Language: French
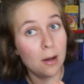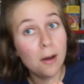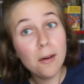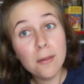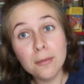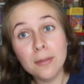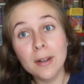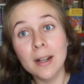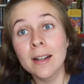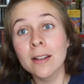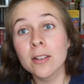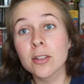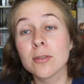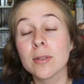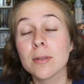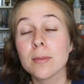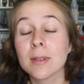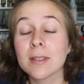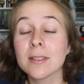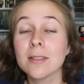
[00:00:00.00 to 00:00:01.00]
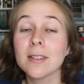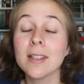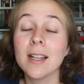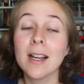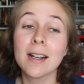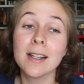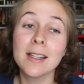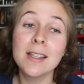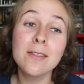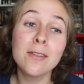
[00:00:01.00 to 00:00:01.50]
Enfin, je vais vous présenter
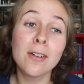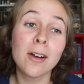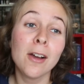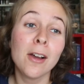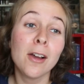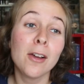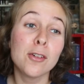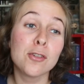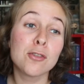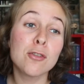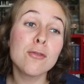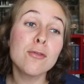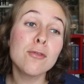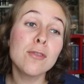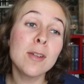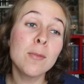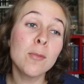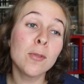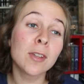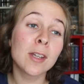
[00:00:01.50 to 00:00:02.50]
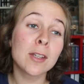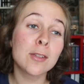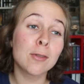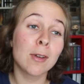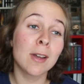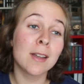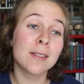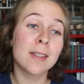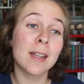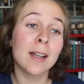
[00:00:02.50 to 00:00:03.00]
un livre. Je vous l'ai montré
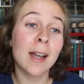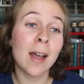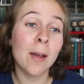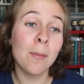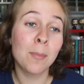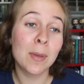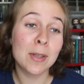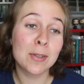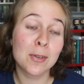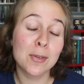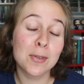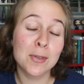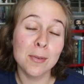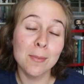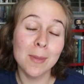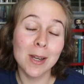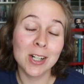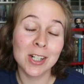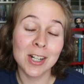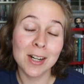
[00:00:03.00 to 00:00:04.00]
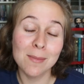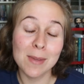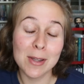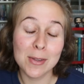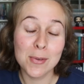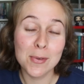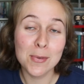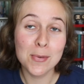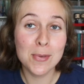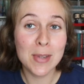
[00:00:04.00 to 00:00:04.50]
sur Instagram parce que ce machin m'a
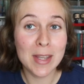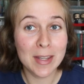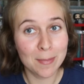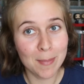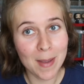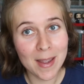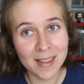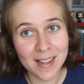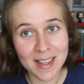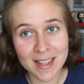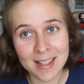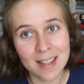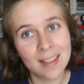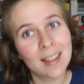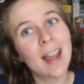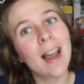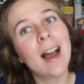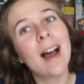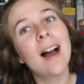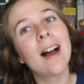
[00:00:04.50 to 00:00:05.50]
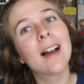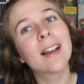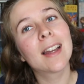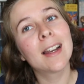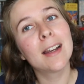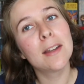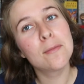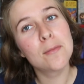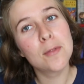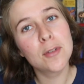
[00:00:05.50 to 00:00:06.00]
tenu des semaines et c'est très rare
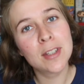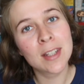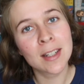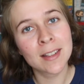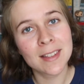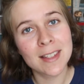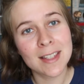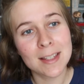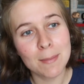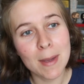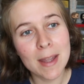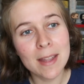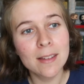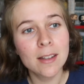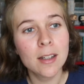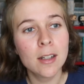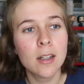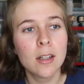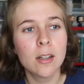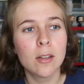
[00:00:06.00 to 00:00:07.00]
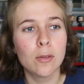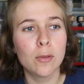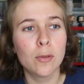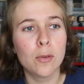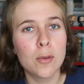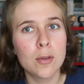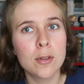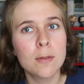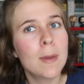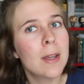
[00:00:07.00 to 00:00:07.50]
qu'un livre me tient des semaines.
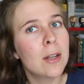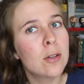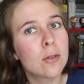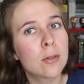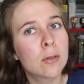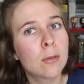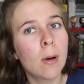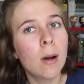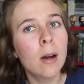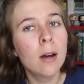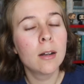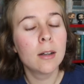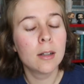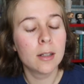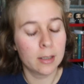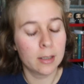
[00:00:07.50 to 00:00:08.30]
Deux semaines, je crois.